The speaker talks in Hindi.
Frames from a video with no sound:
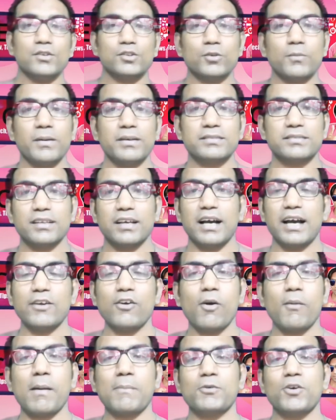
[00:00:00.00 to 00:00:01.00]
सो बस आई
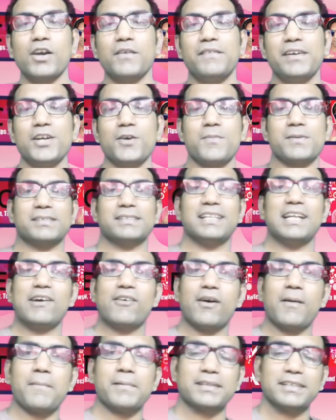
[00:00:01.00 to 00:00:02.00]
होप आपको ये वीडियो पसंद आया
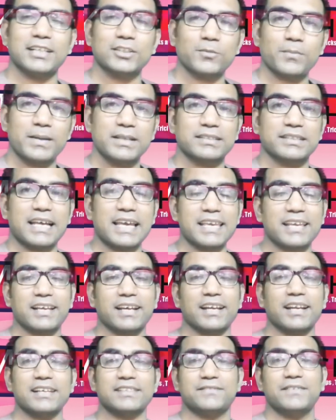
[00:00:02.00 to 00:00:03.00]
होगा पसंद आया तो प्लीज़ लाइक
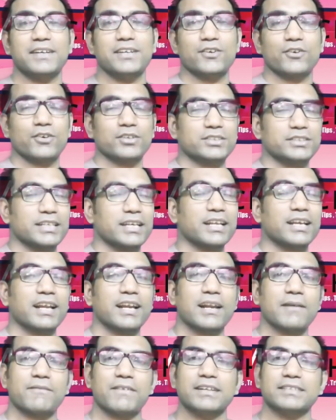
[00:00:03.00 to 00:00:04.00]
करना इस वीडियो को शेयर
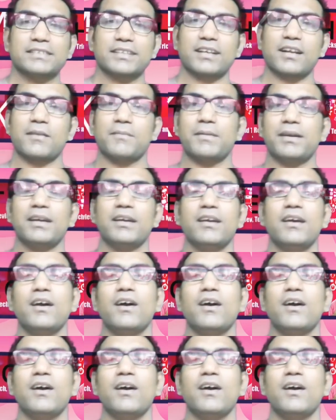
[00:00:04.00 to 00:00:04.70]
करना फ्रेंड सर्कल में